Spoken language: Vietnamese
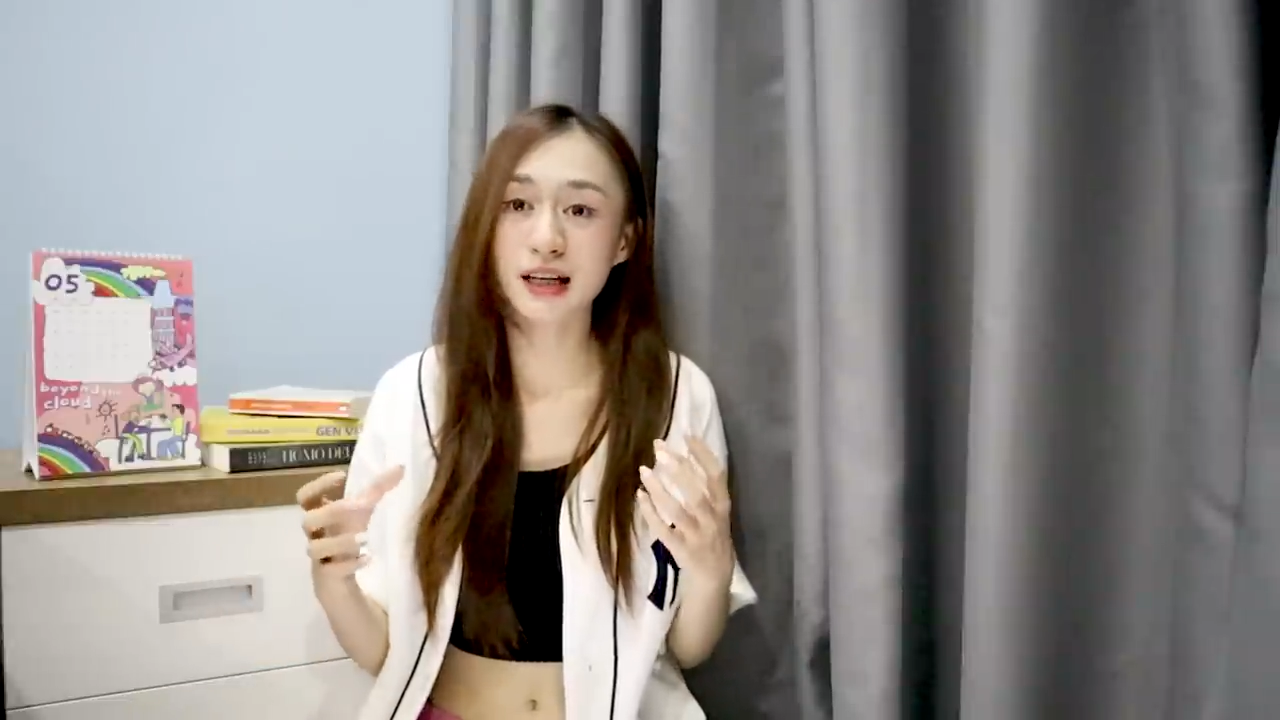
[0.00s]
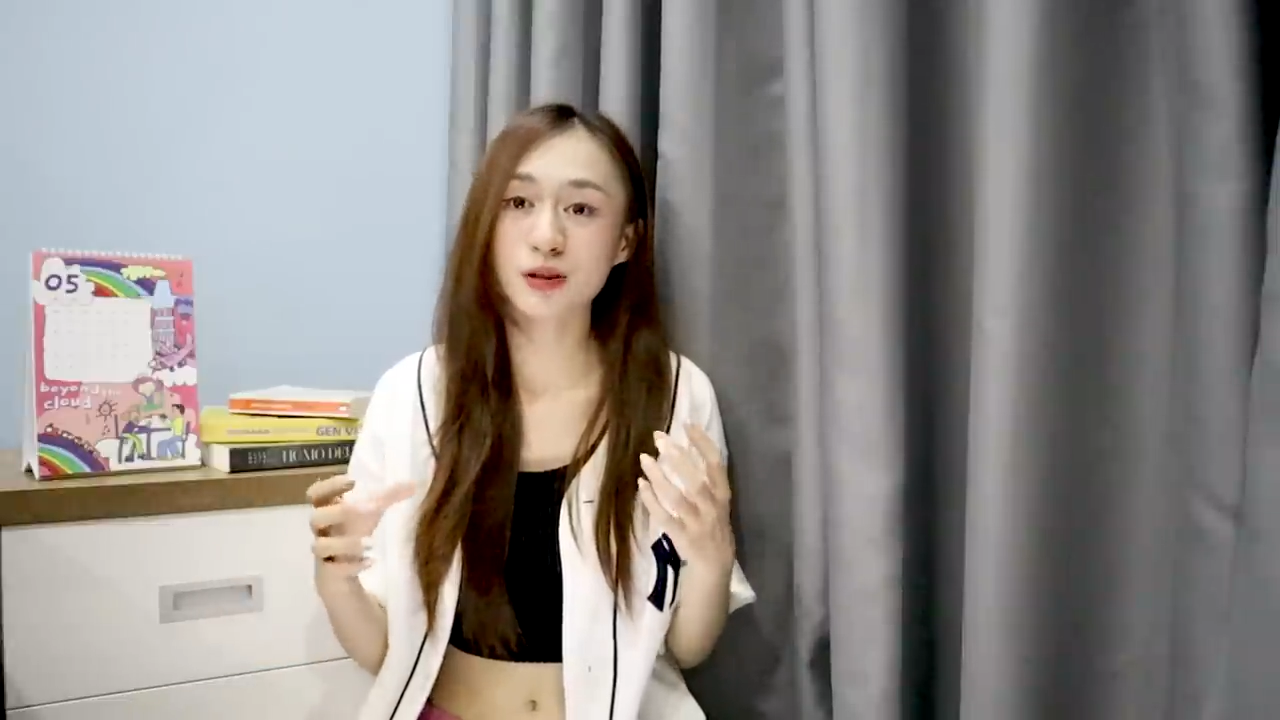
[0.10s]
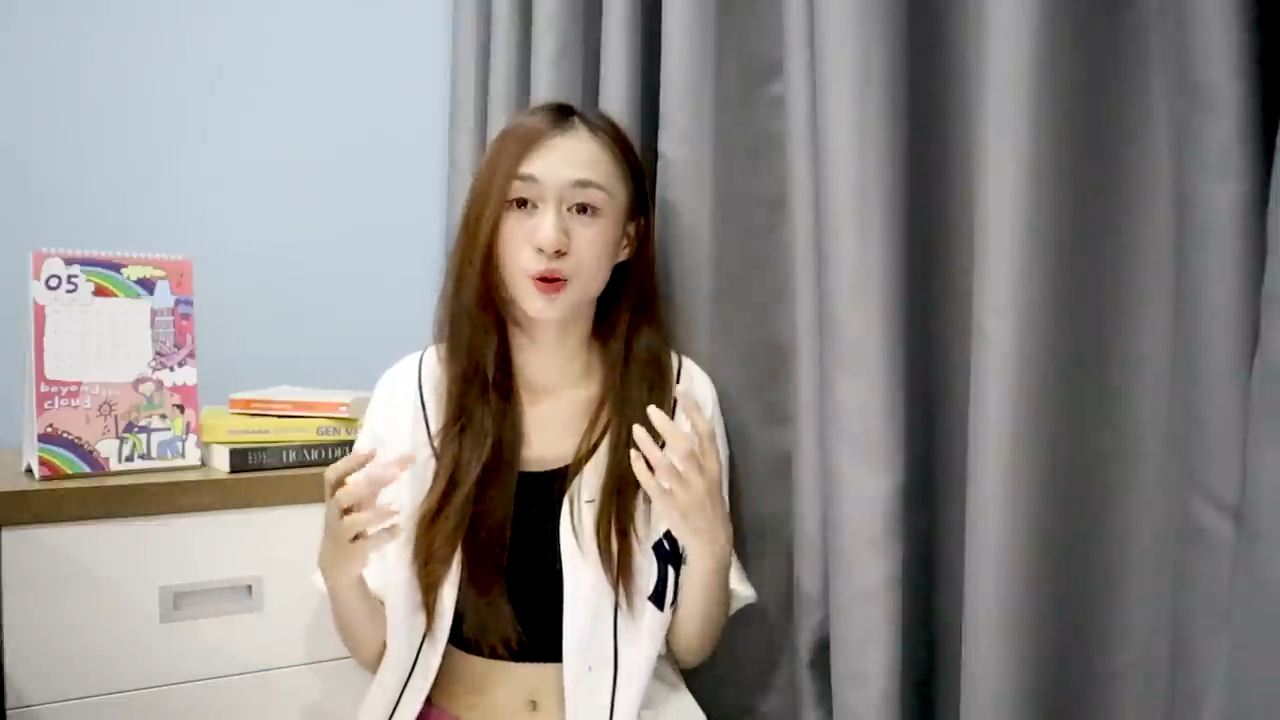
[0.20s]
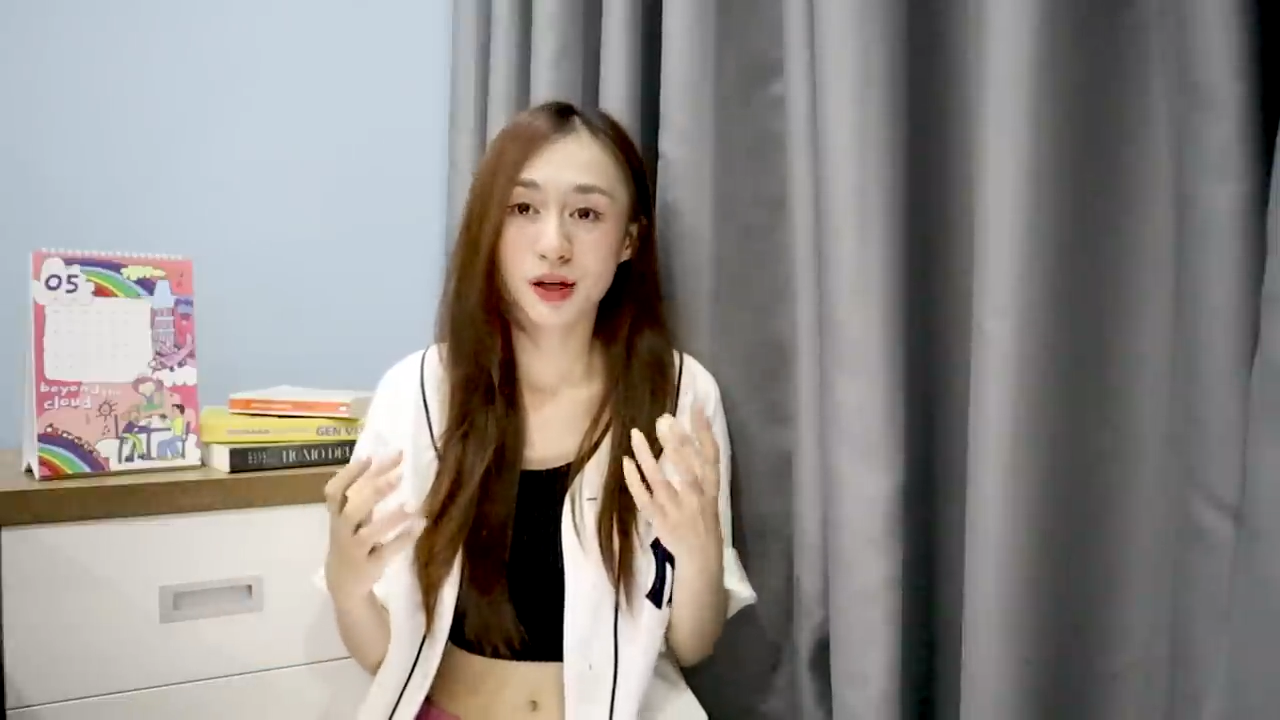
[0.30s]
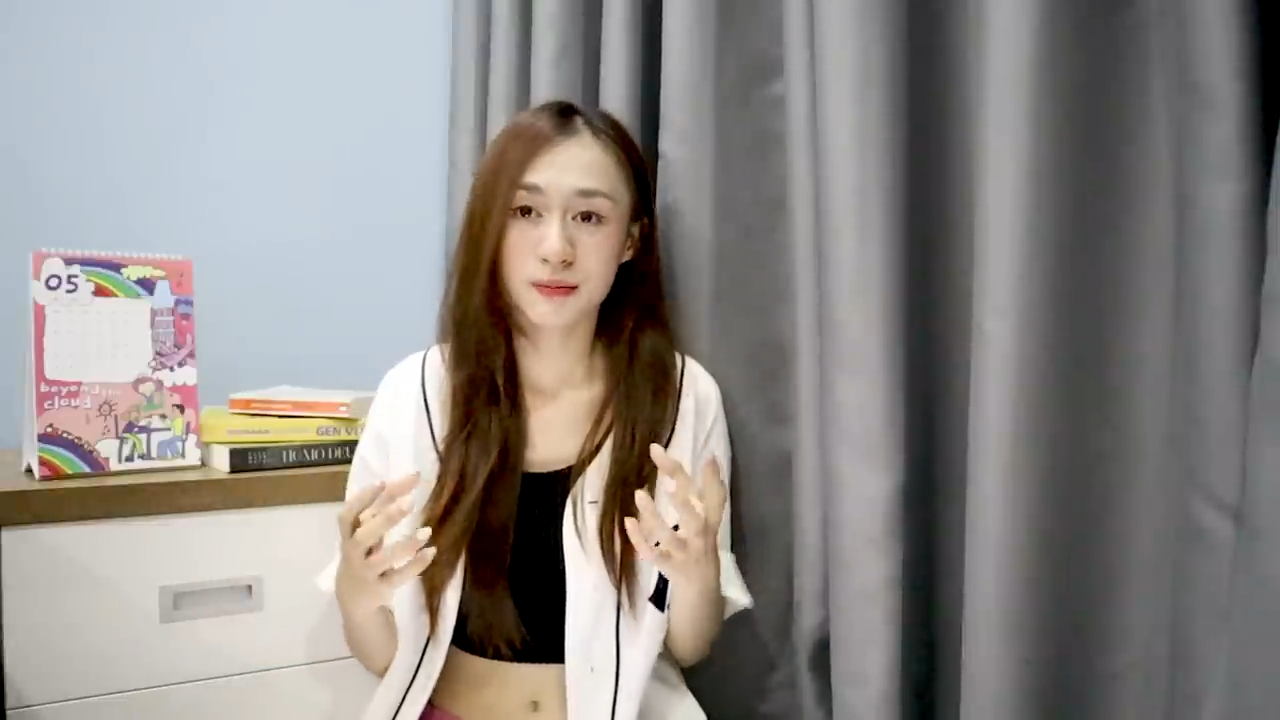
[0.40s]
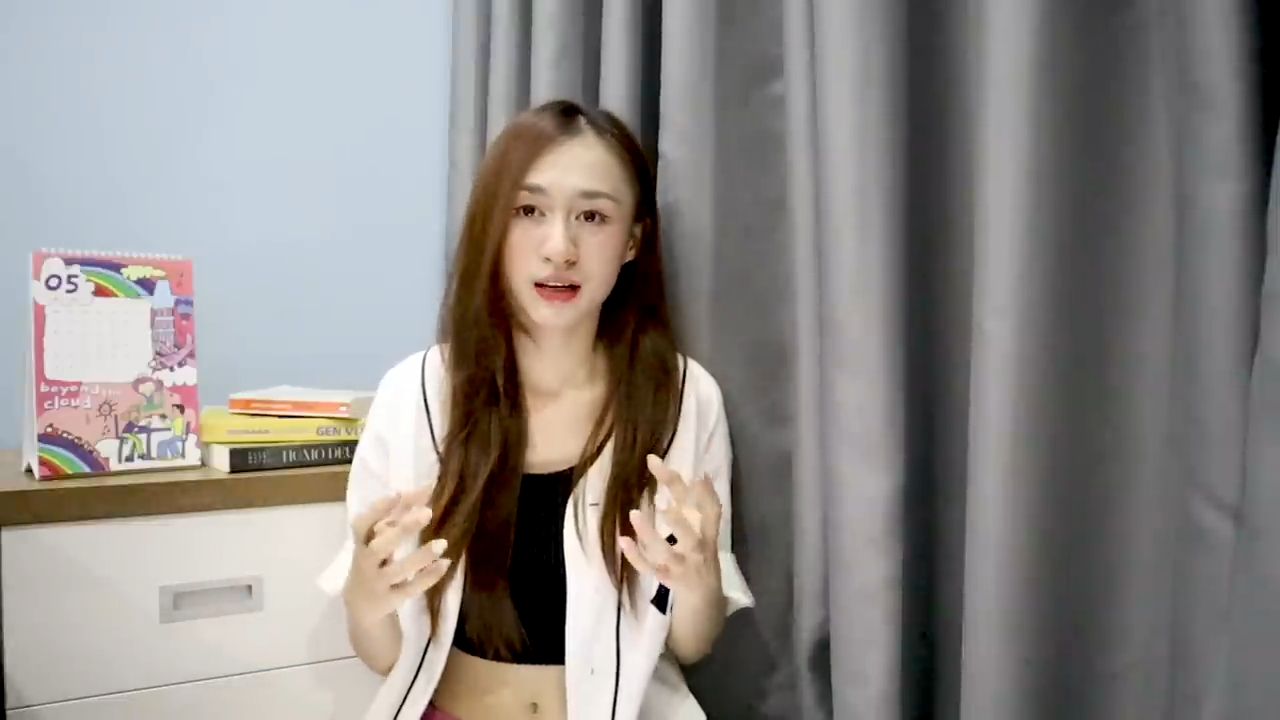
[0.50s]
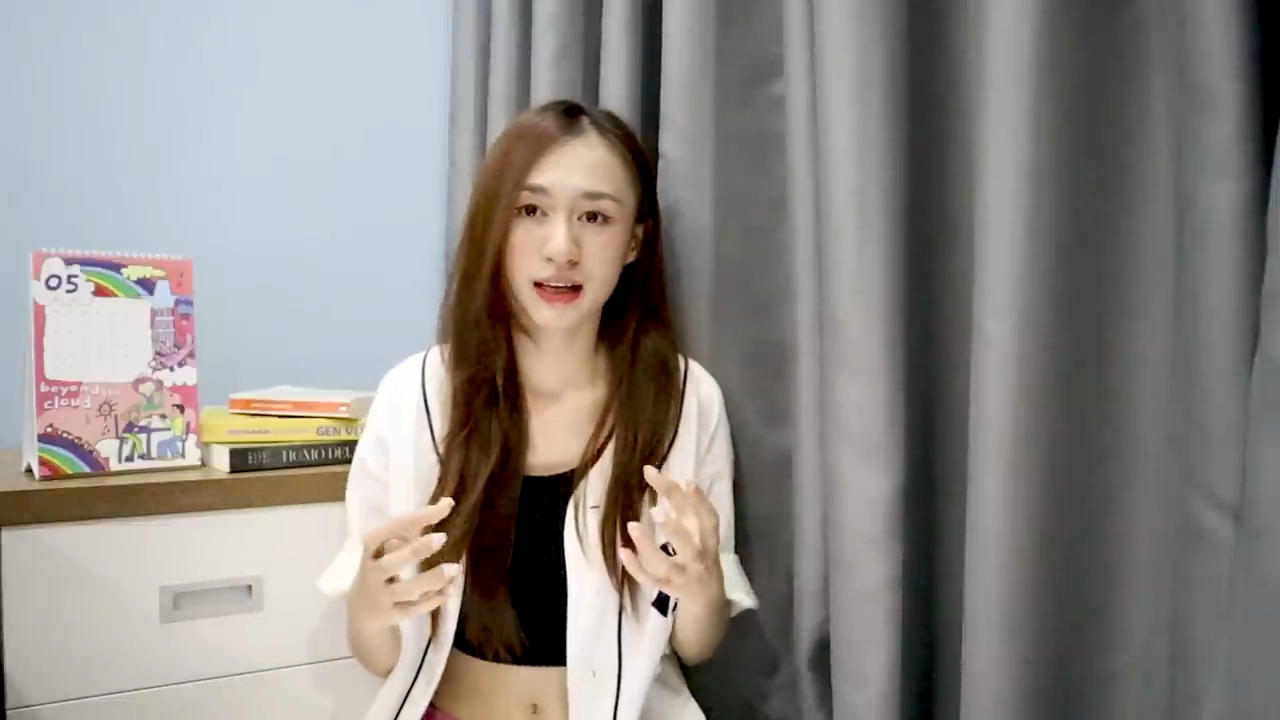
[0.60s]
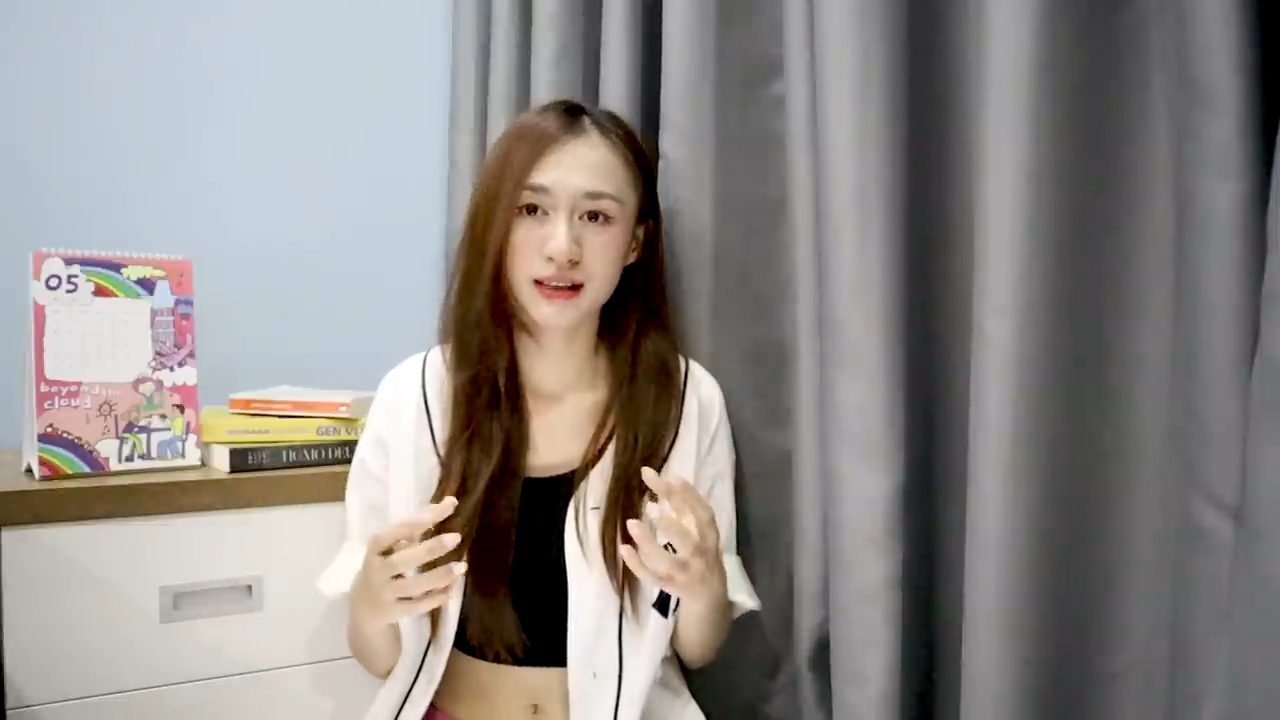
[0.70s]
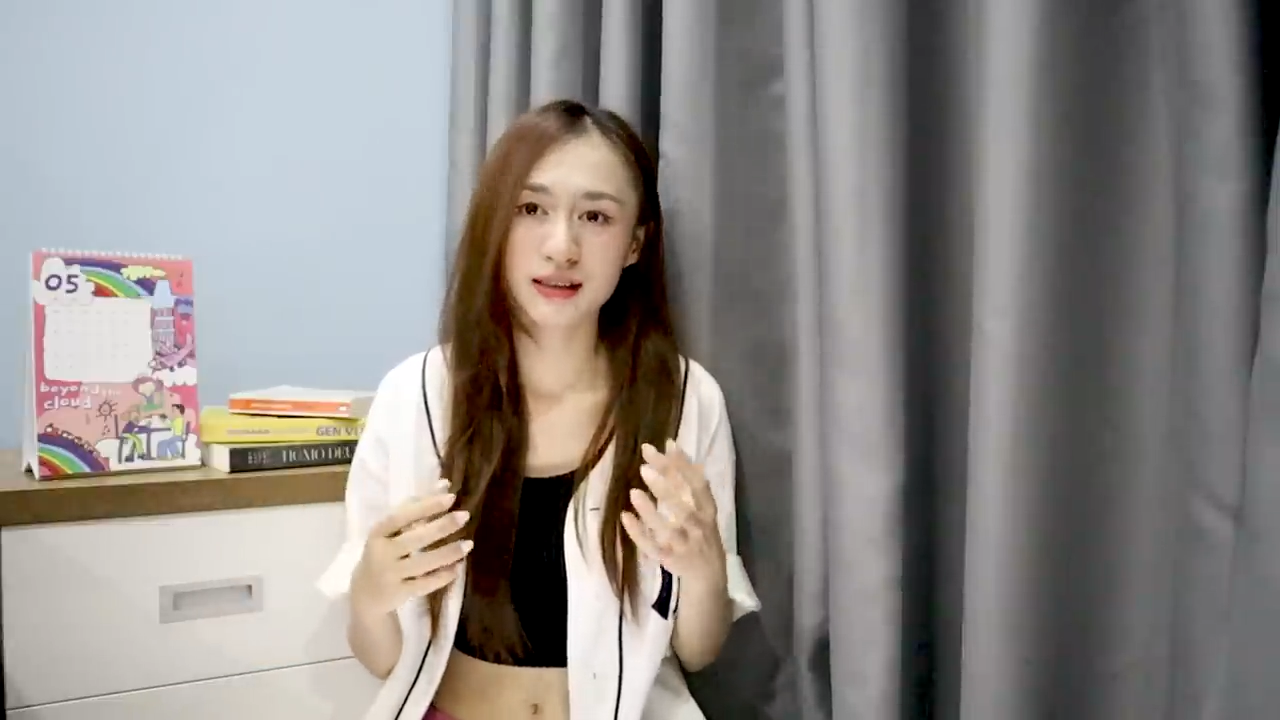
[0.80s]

cách đối lập này